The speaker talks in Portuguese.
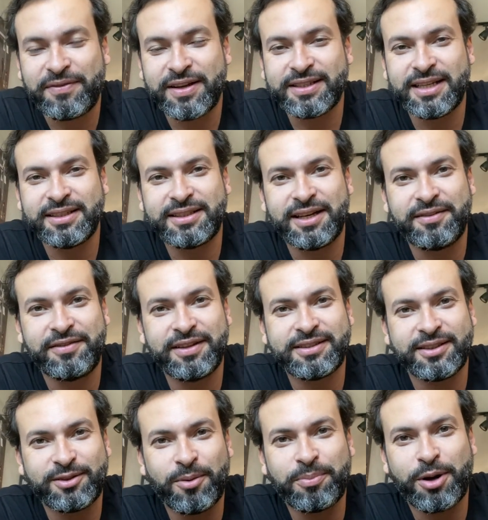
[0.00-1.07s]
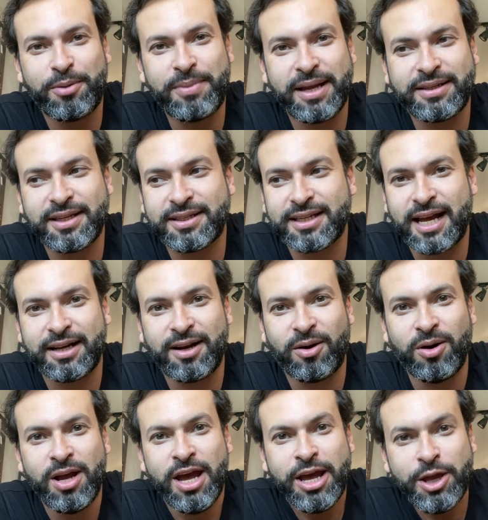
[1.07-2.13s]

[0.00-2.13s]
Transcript: fazer entrevista, então promete esse canal.